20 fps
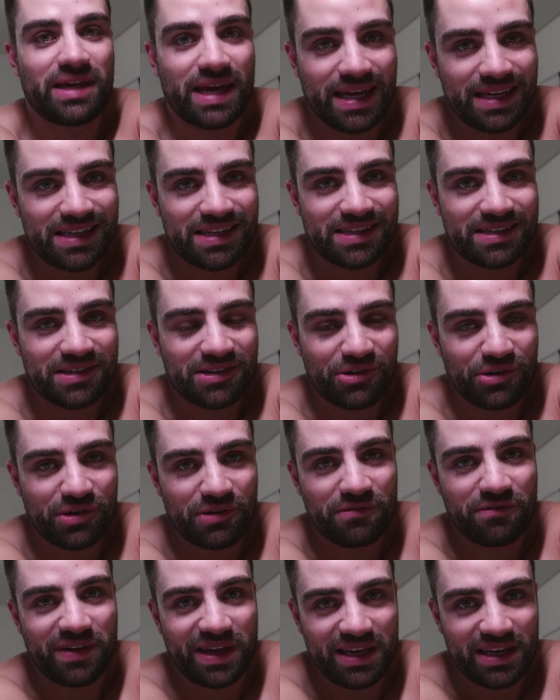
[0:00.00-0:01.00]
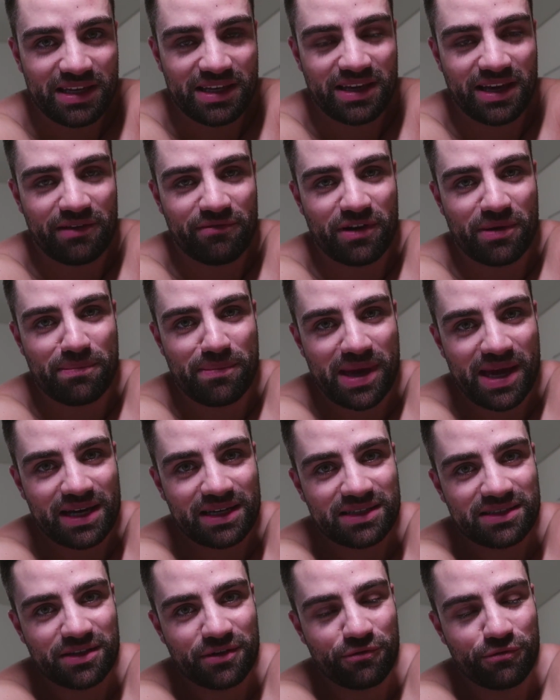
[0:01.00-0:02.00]
kennen. Und wenn ihr einfach
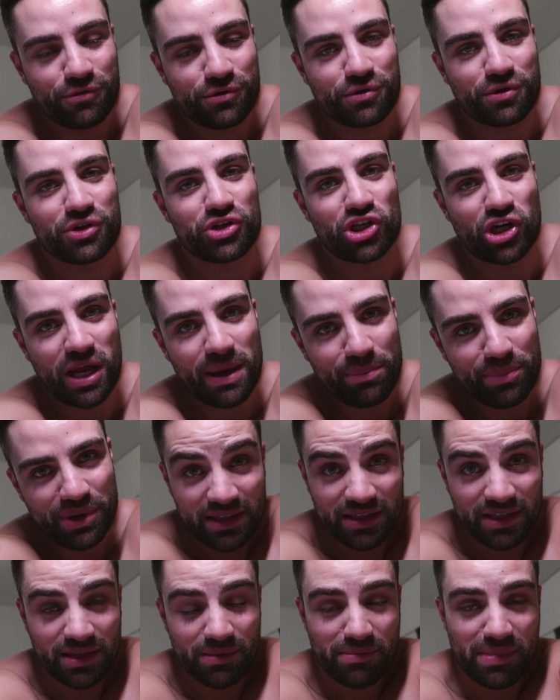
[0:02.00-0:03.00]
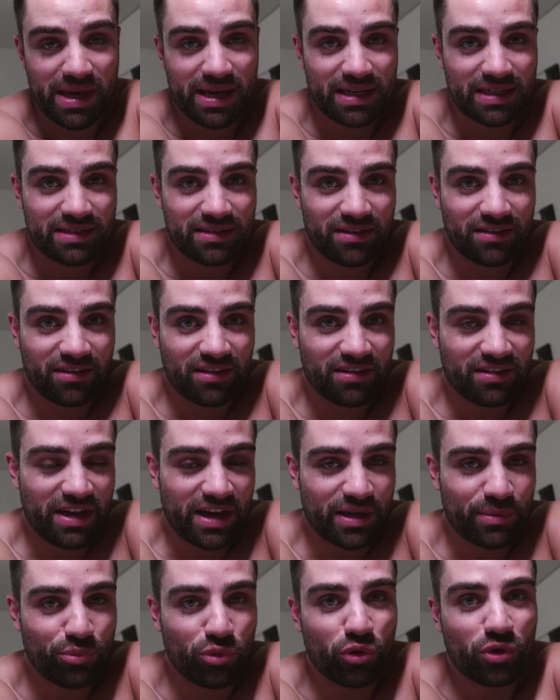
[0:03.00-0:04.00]
merkt, ihr fühlt euch schlapp, ihr merkt, es ist
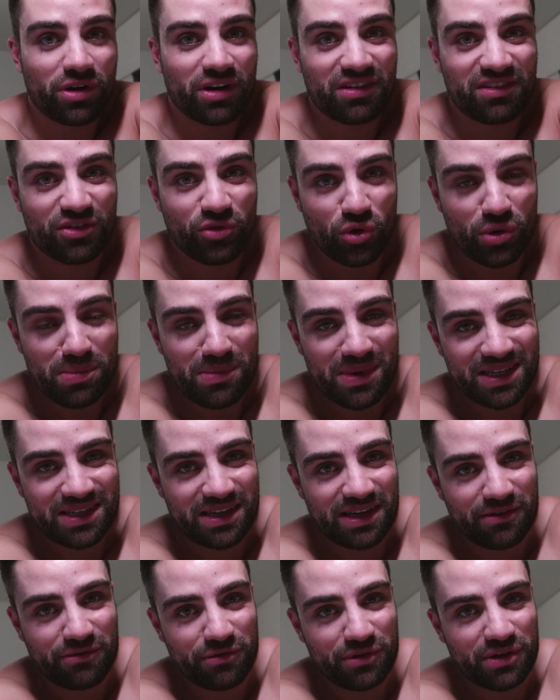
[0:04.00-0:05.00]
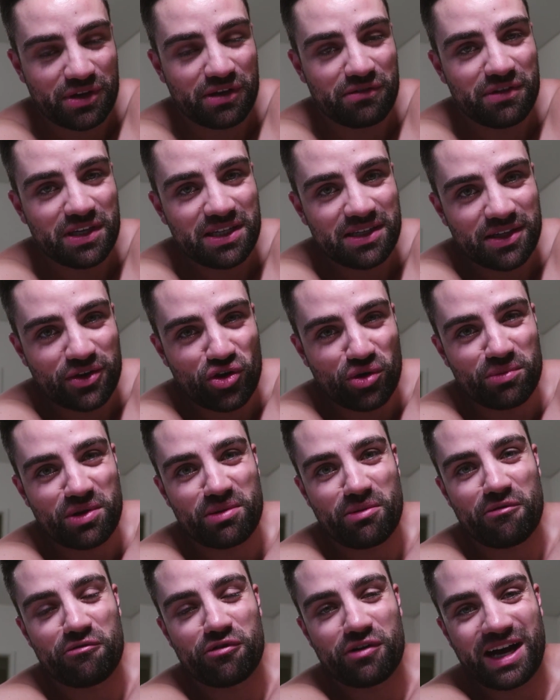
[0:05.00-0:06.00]
keine Progression mehr da von den Gewichten, ihr kommt
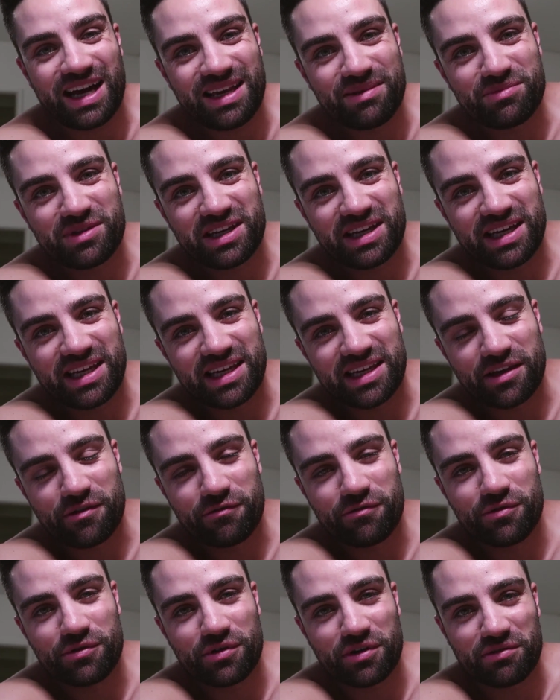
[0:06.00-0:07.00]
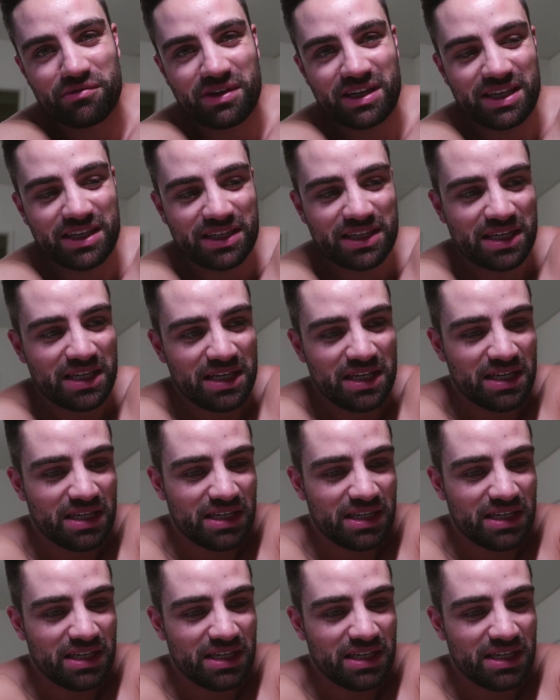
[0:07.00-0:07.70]
nicht mal voran im Training, ihr fühlt euch wirklich